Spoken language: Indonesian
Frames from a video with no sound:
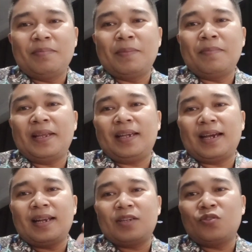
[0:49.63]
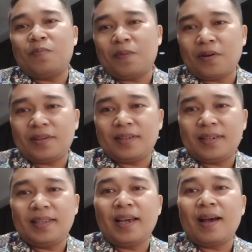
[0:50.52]
memberikan support
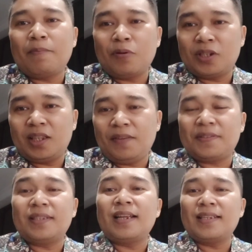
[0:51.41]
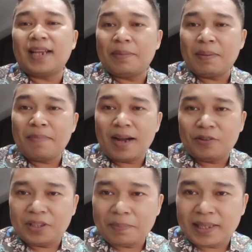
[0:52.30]
yang positif dan saling
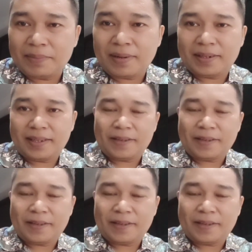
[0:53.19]
membangun teman-teman